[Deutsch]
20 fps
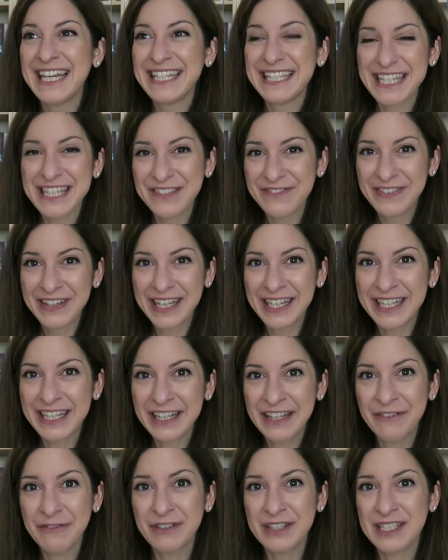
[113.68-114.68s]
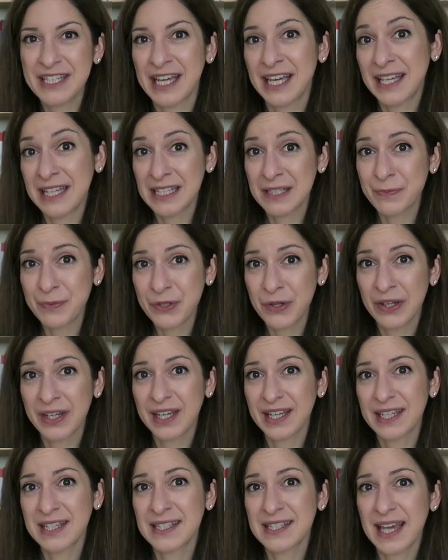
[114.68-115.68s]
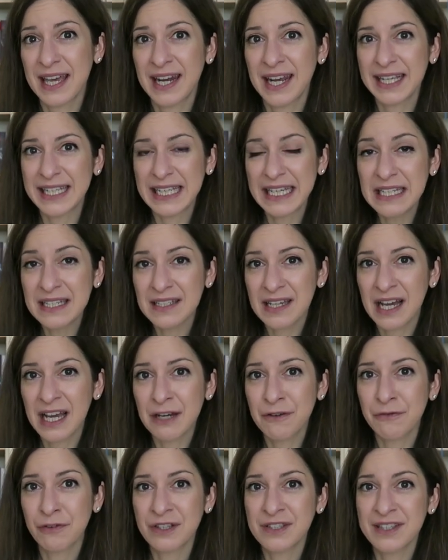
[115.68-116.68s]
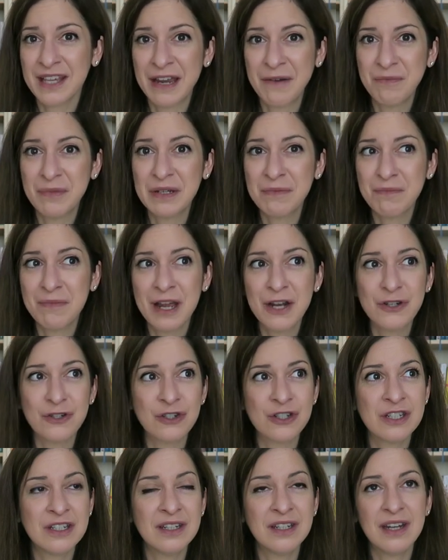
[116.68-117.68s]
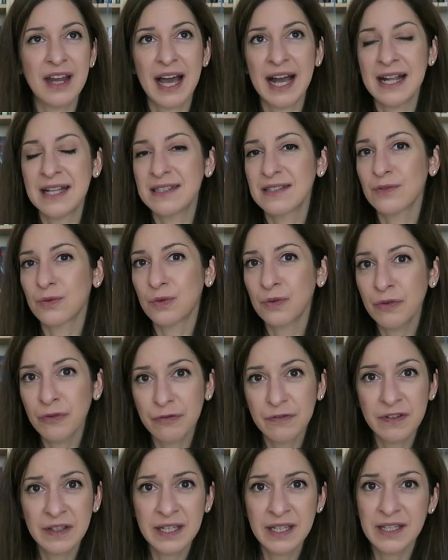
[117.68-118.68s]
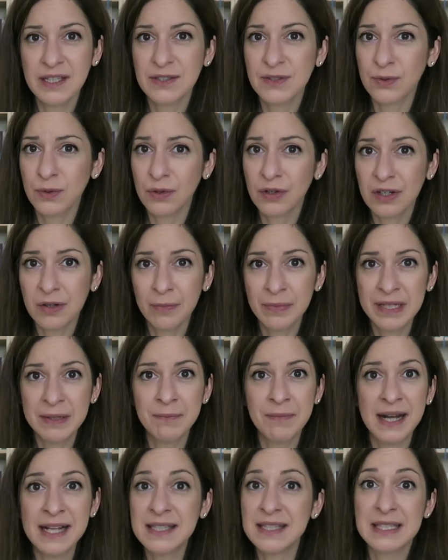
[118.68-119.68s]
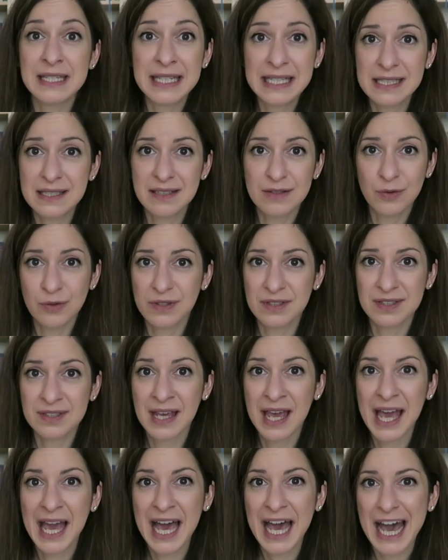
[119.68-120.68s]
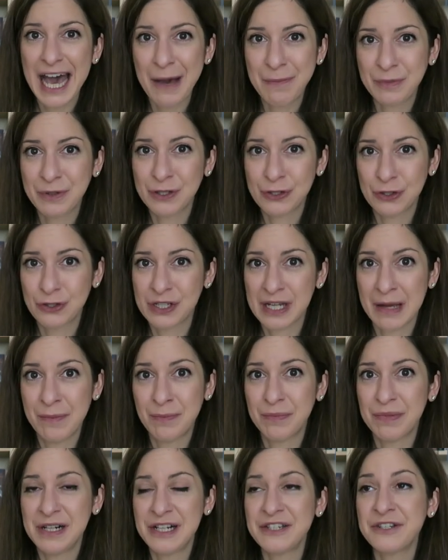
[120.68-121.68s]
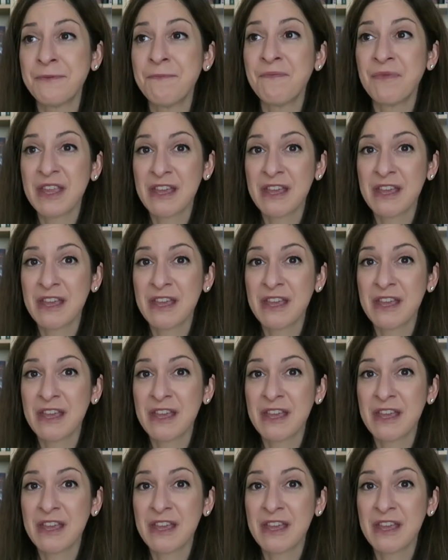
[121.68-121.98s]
Deswegen wird er insbesondere in seiner Kindheit von seinen Mitmenschen als unfähig, zurückgeblieben, als Nichtsnutz abgestempelt.